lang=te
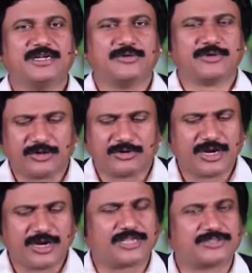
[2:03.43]
ఒక
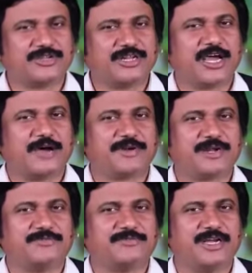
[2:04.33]
గొర్రెలు కాసుకున్న
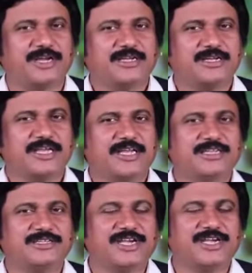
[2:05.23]
కాపరిగా ఉన్న
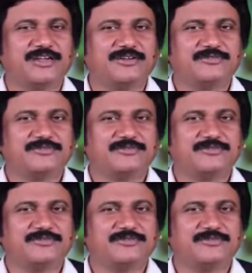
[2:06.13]
ఎన్ని జయాలు